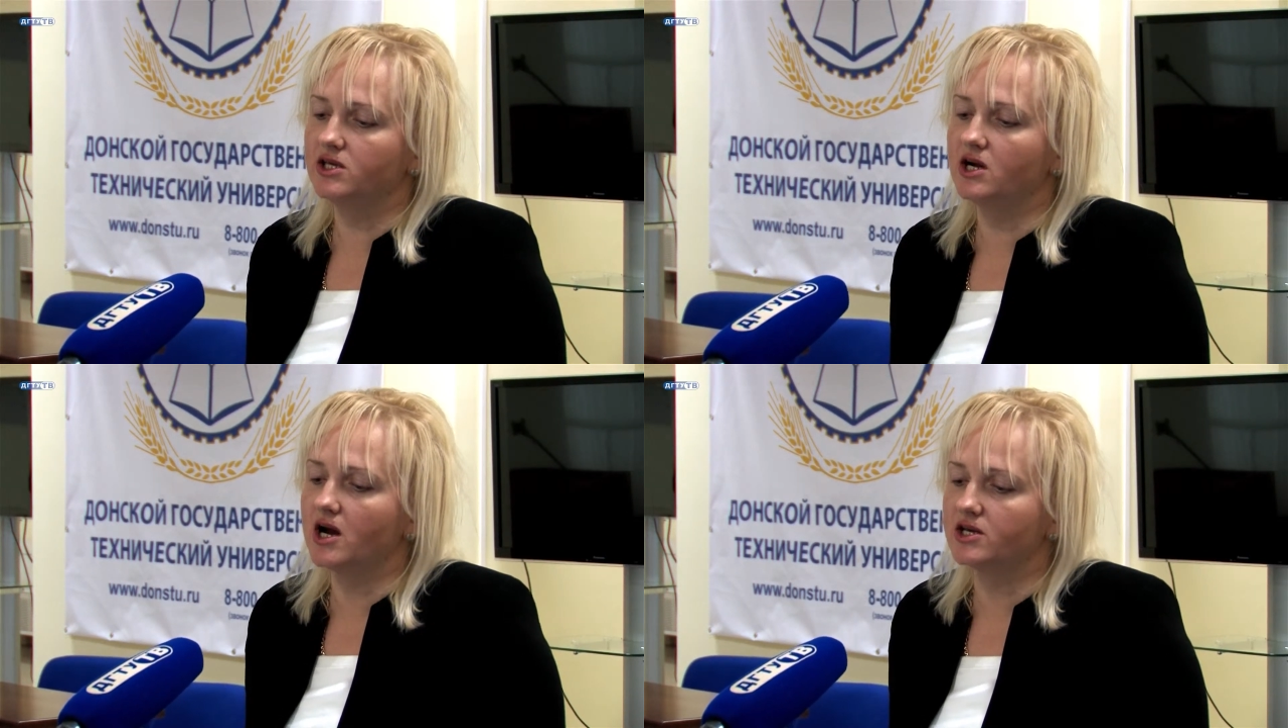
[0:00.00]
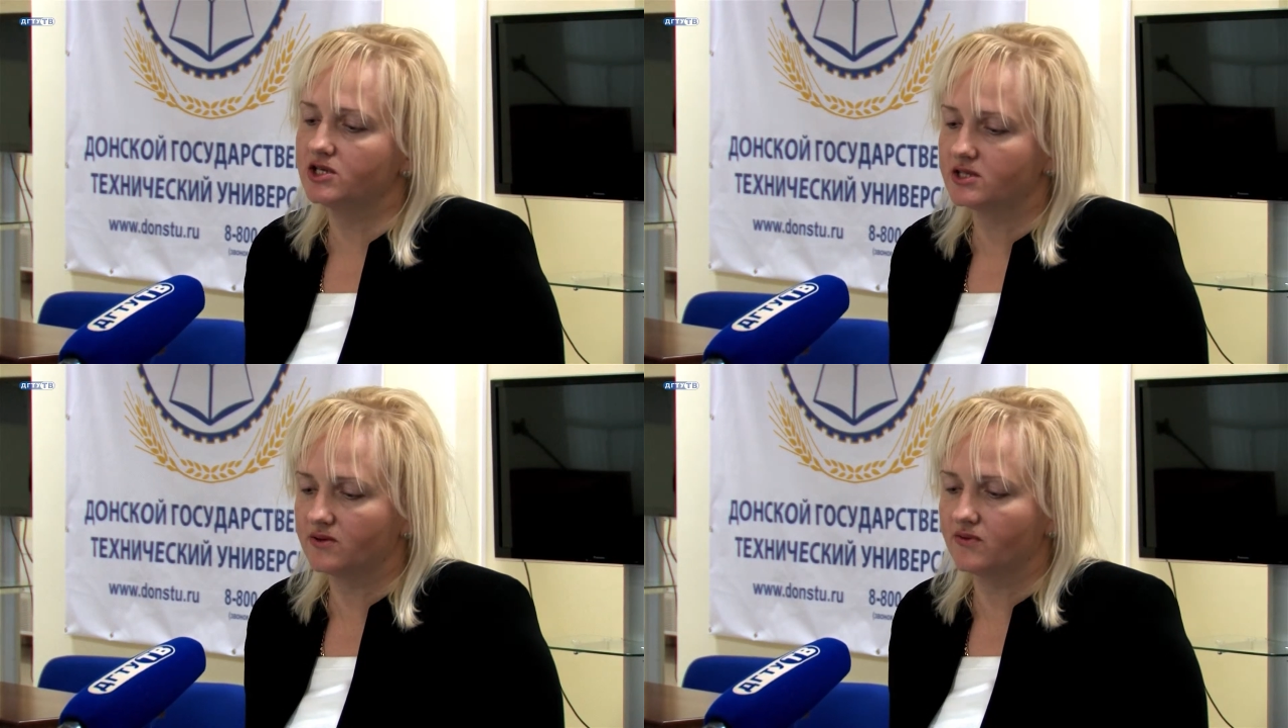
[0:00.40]
ни
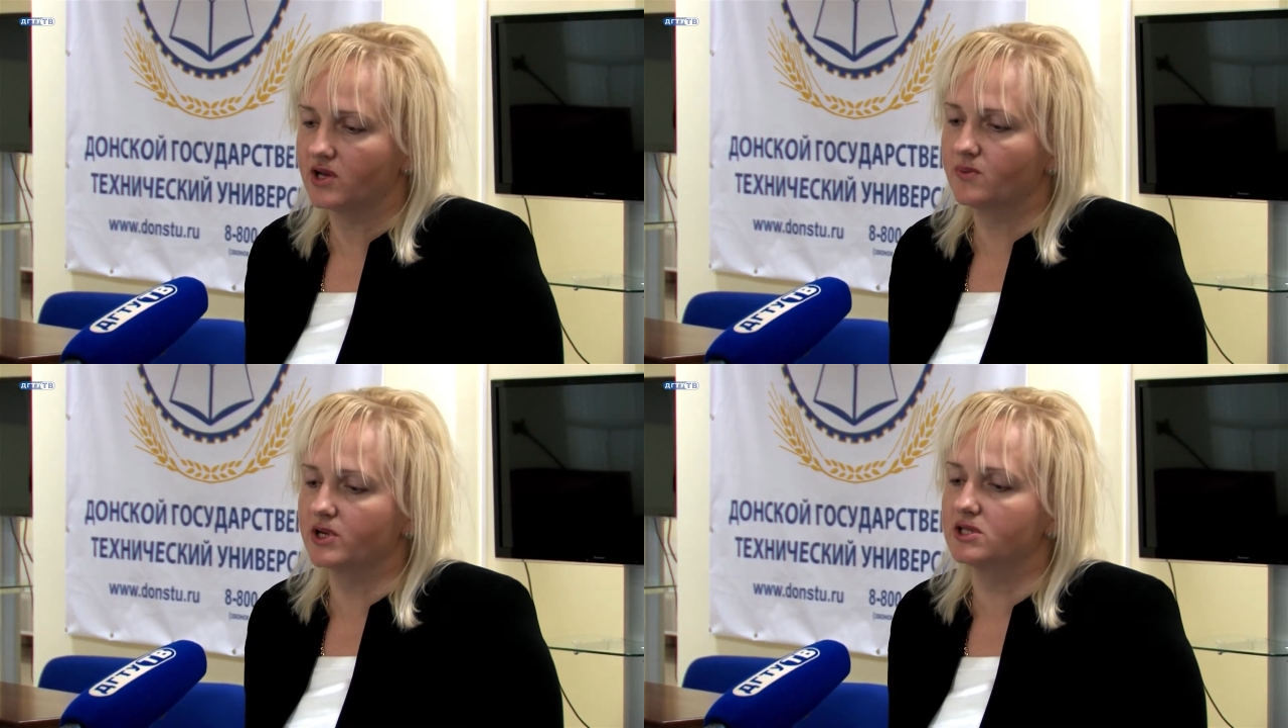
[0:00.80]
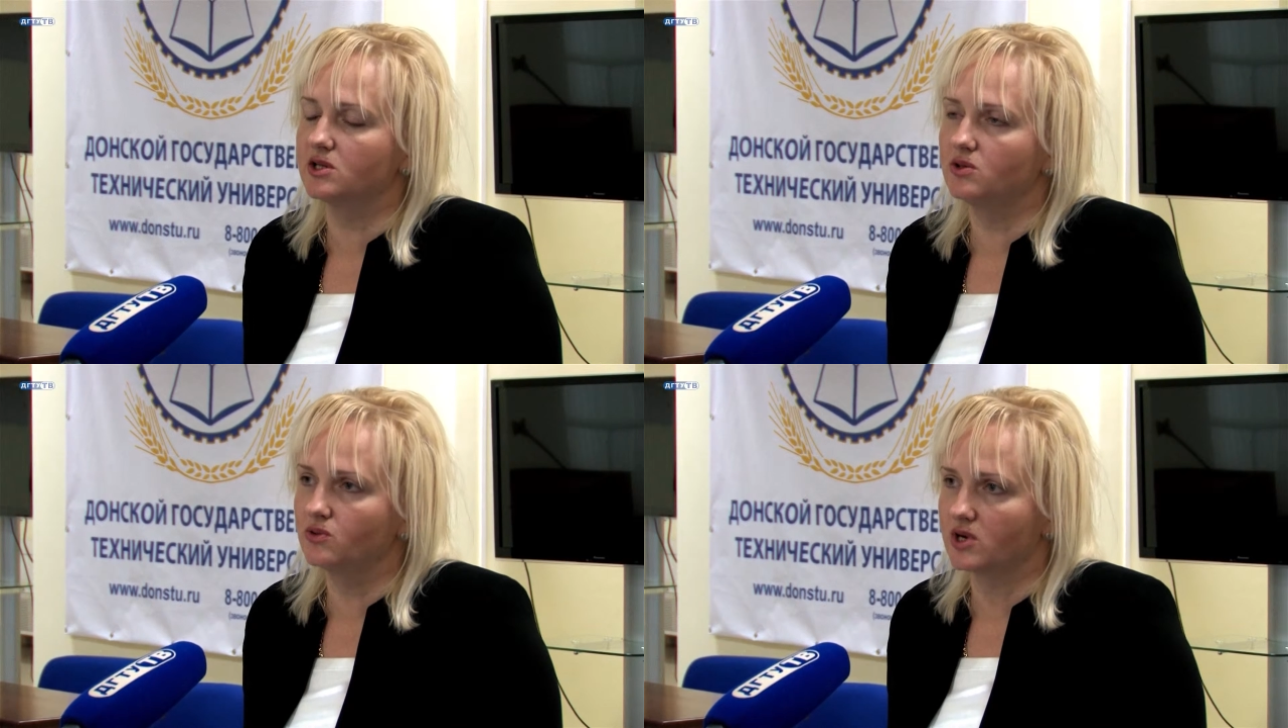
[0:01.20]
качество, ни
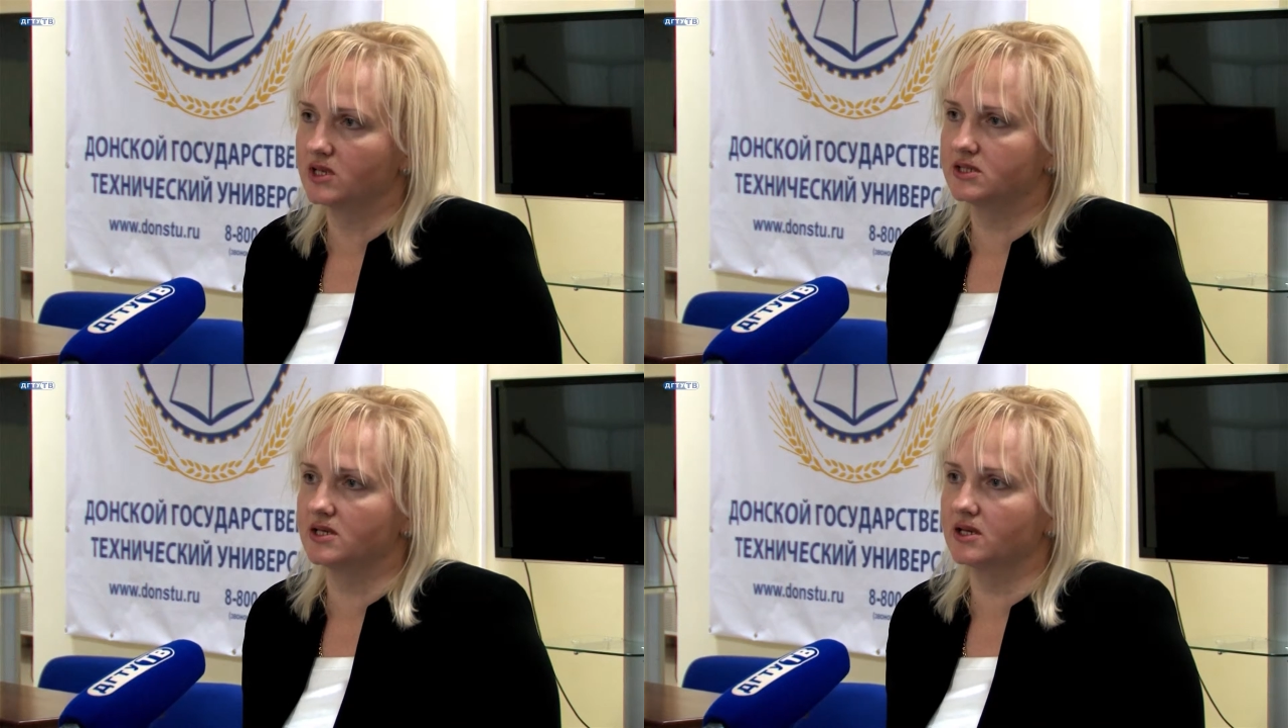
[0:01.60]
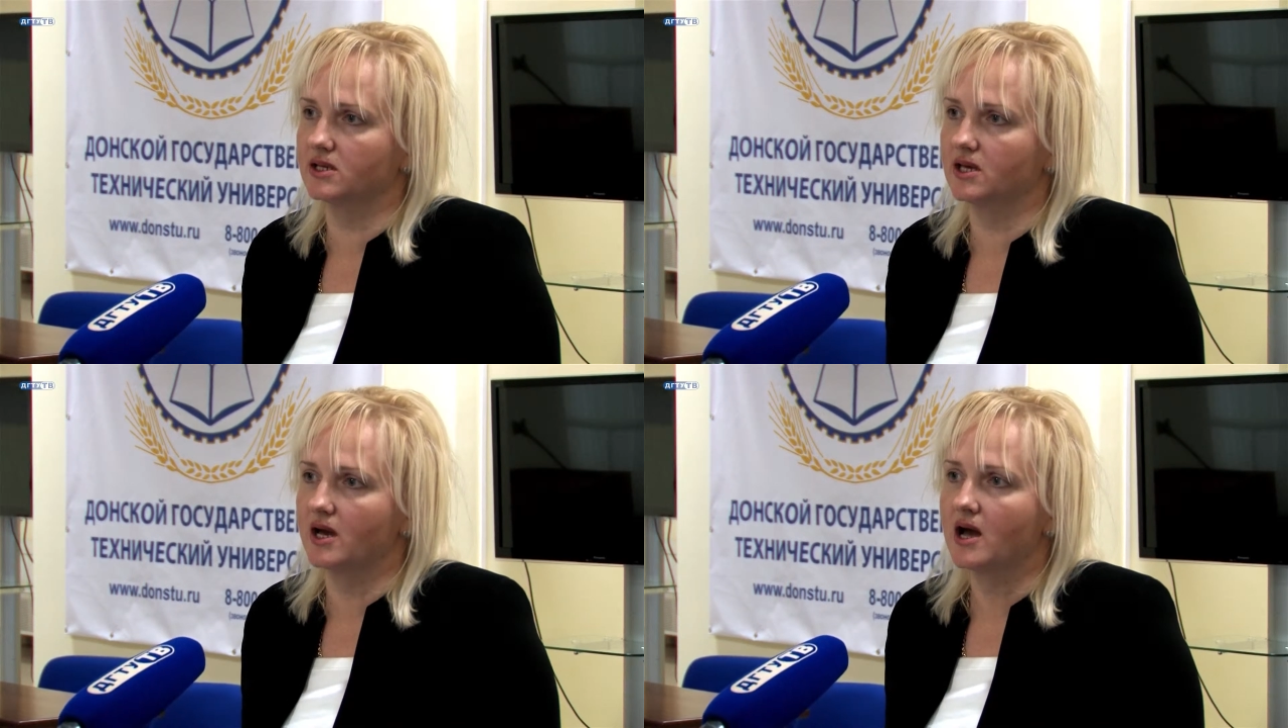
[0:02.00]
процедура
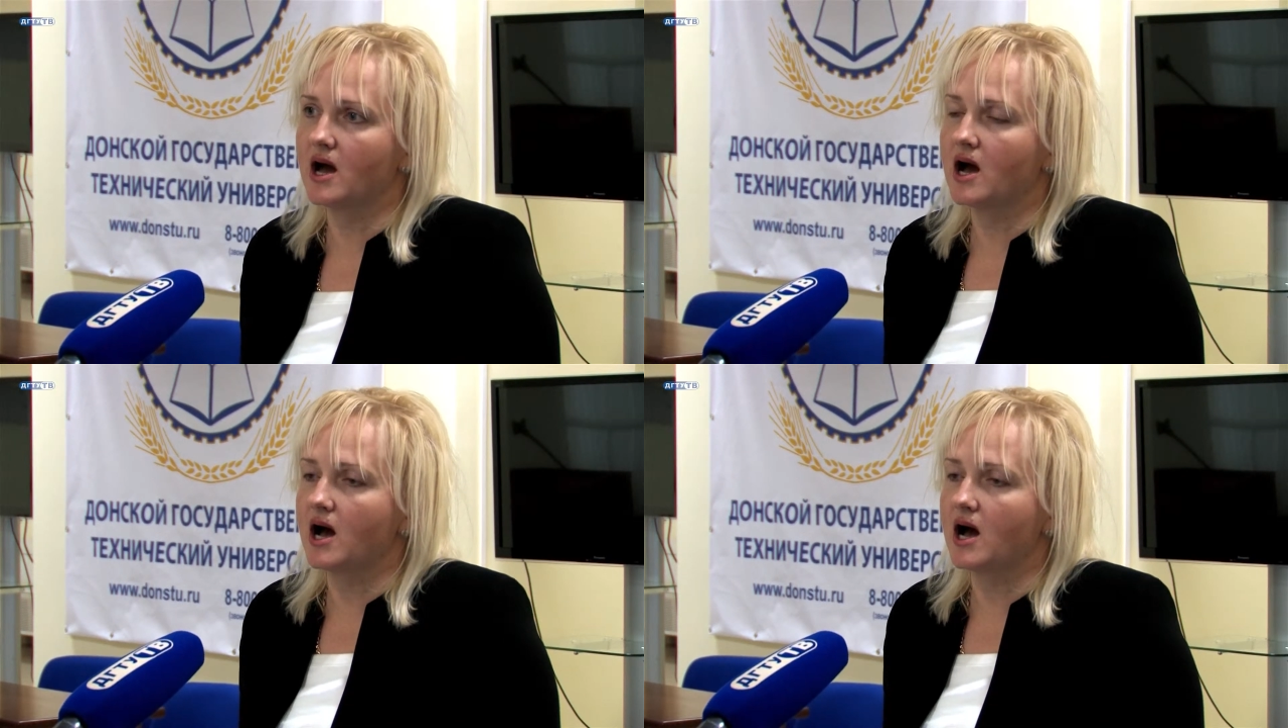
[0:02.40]
оценки.